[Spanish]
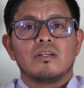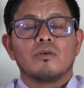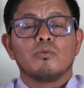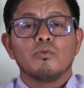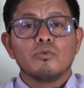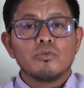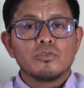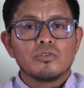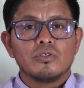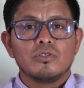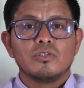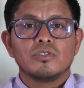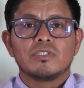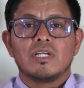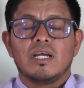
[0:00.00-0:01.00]

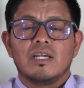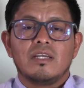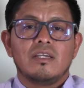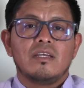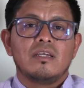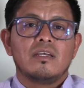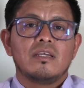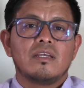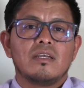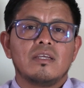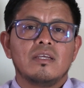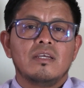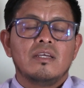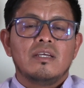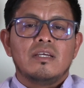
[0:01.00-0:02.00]
recursos, ahí eh,